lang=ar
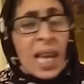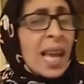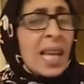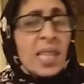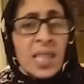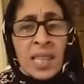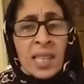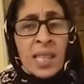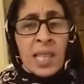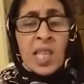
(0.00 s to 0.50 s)

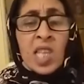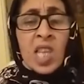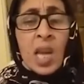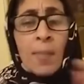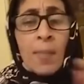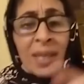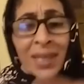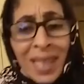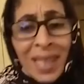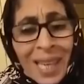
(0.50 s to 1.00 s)
كانت عندي ثلاث
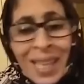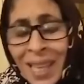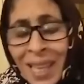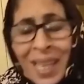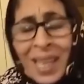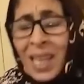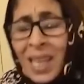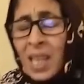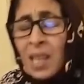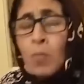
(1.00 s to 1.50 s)
ايام
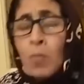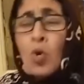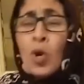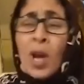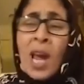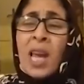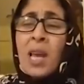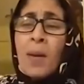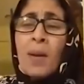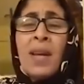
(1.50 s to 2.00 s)
عطيني
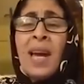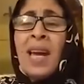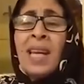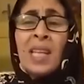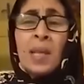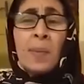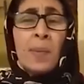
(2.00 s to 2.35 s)
مكالمه نعيط